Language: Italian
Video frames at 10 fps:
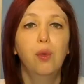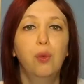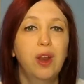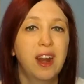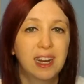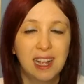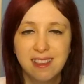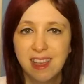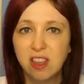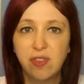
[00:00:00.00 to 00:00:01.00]
Una
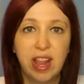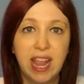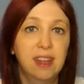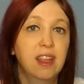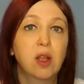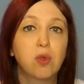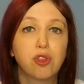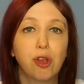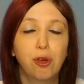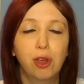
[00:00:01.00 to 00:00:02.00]
ragazza risvegliata da un
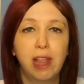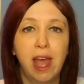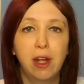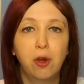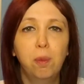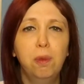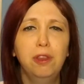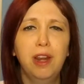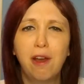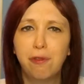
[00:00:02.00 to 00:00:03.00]
sonno eterno
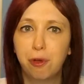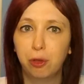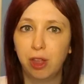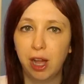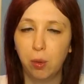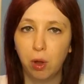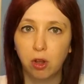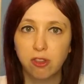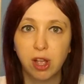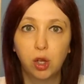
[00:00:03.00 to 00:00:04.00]
potrà affrontare
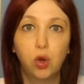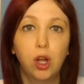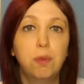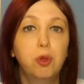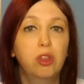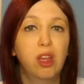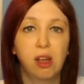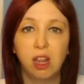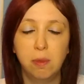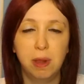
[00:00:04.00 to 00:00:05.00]
qualcosa ancora più
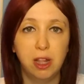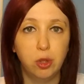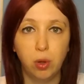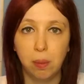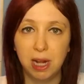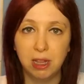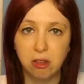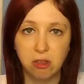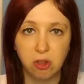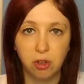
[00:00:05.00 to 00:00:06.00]
terribile di una
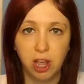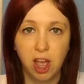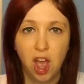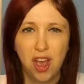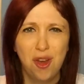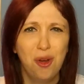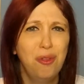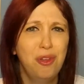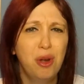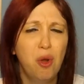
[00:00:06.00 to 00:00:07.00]
maledizione,
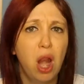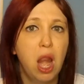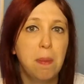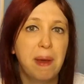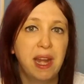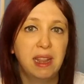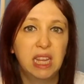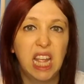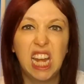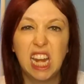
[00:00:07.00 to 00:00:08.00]
ovvero le
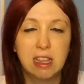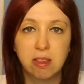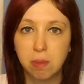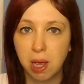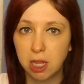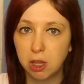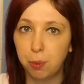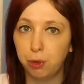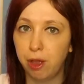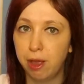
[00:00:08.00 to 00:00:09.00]
parentele, le smanie di
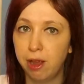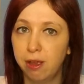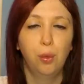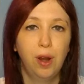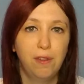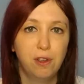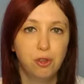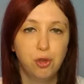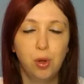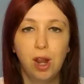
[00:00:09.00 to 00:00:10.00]
potere. Una
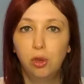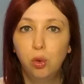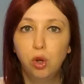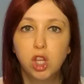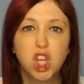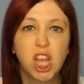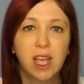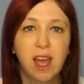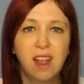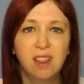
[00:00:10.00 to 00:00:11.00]
fanciulla dolce e
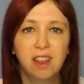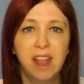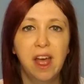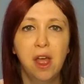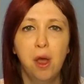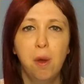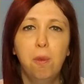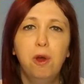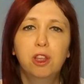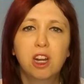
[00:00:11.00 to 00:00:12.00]
candida
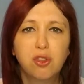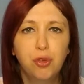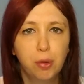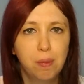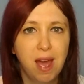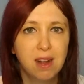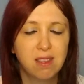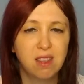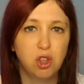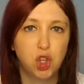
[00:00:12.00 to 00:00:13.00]
può
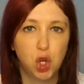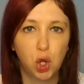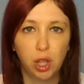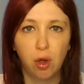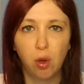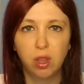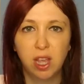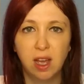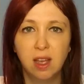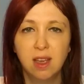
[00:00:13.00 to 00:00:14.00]
trasformarsi in ciò che
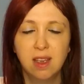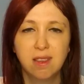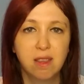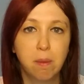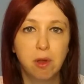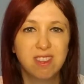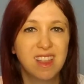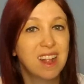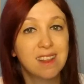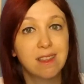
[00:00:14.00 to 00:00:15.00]
odia se
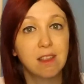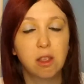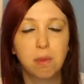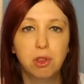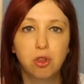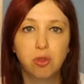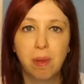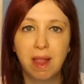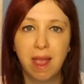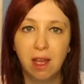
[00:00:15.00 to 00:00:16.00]
mossa dal sentimento
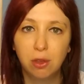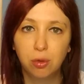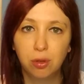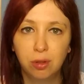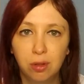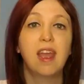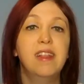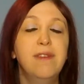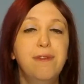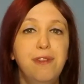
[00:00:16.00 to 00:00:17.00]
sbagliato.
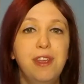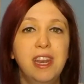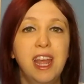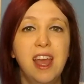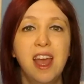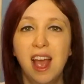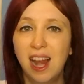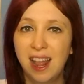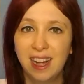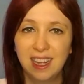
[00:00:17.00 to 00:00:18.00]
Ed infine,
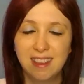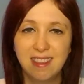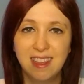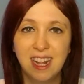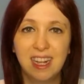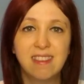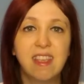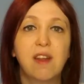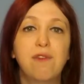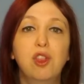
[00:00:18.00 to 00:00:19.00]
la ragazzina che
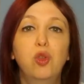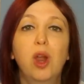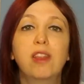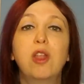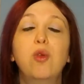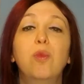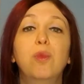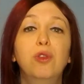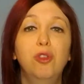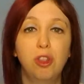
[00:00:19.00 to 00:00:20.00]
si era avventurata in
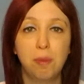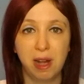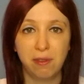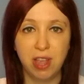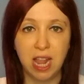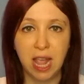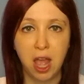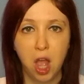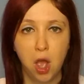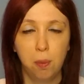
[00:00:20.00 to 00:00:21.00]
un mondo di
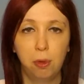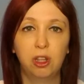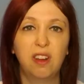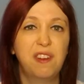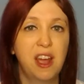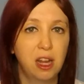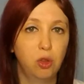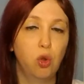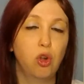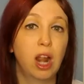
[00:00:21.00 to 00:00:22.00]
meraviglie potrà far
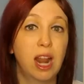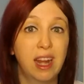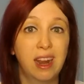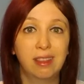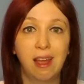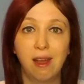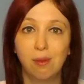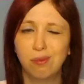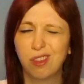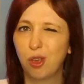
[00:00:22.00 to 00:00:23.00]
ritorno alla
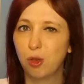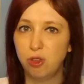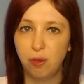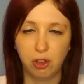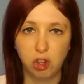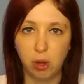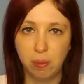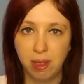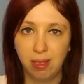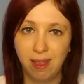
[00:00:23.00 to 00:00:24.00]
realtà così
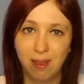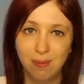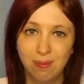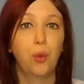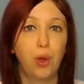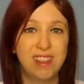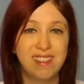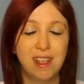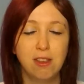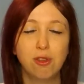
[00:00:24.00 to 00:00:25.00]
facilmente?
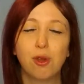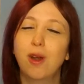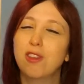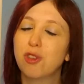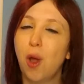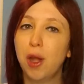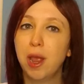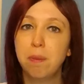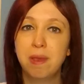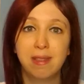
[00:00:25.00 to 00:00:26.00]
Queste sono le
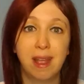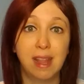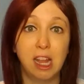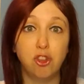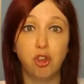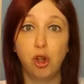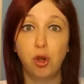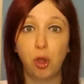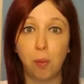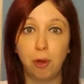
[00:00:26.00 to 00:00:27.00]
storie ambientate il
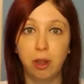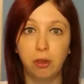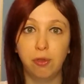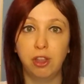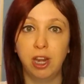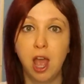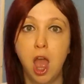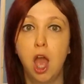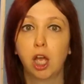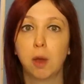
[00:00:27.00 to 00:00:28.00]
giorno dopo il lieto fine
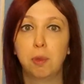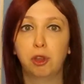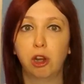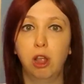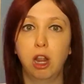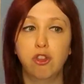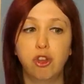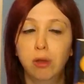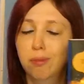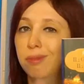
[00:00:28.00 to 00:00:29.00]
che potrete
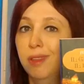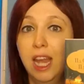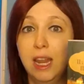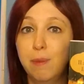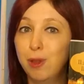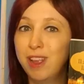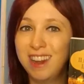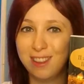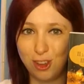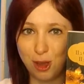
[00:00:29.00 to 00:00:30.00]
leggere nel libro di
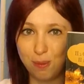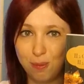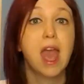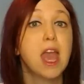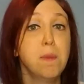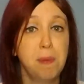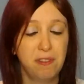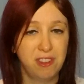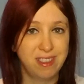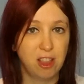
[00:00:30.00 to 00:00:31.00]
Alice. E
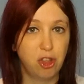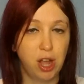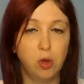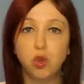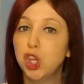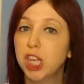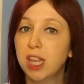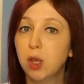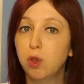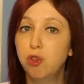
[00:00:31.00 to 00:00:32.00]
per festeggiare
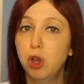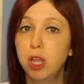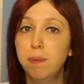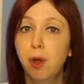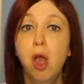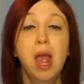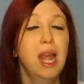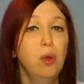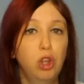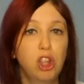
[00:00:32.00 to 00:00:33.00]
l'uscita di questo libro,
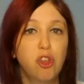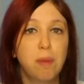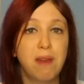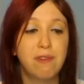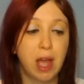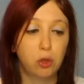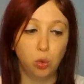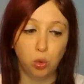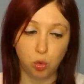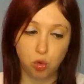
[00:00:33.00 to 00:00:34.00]
l'autrice mi ha
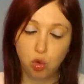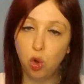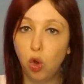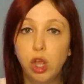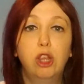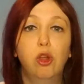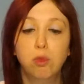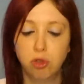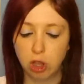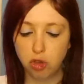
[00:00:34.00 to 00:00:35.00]
inviato non solo il
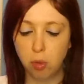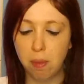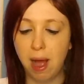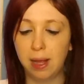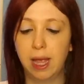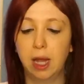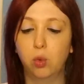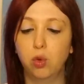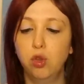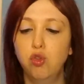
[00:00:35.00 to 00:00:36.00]
tomo stesso, ma anche
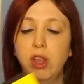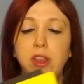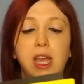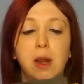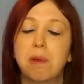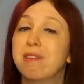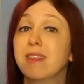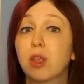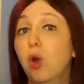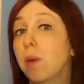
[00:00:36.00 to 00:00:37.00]
alcuni oggetti che
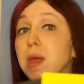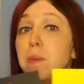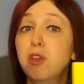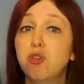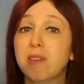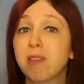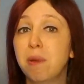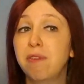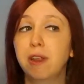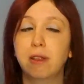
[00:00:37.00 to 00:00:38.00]
rappresentano la mia principessa
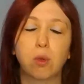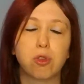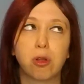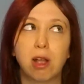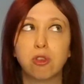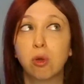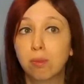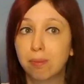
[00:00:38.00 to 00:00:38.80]
preferita, in questo caso